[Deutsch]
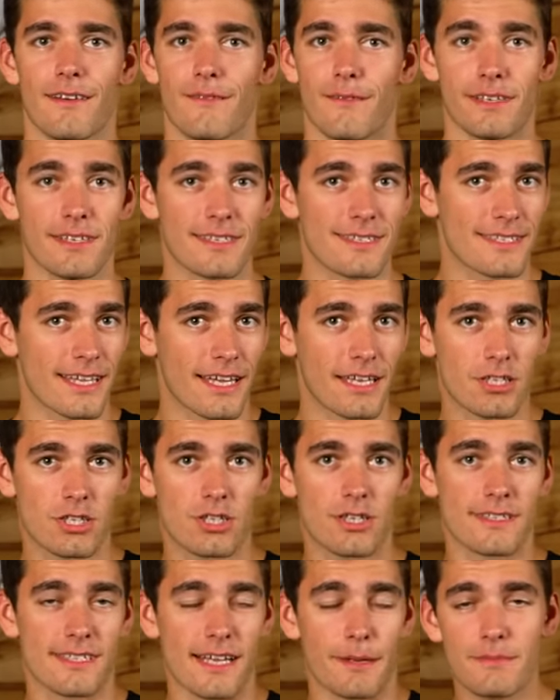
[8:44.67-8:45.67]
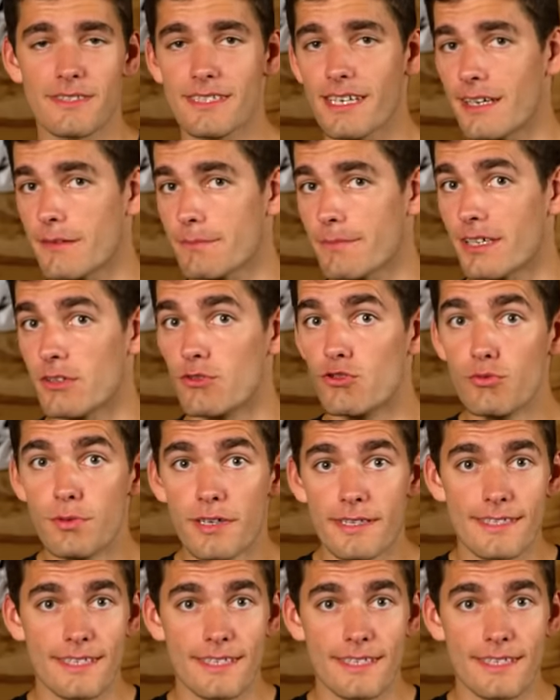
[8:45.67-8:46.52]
wenn die Stage Gesamtzeit bei über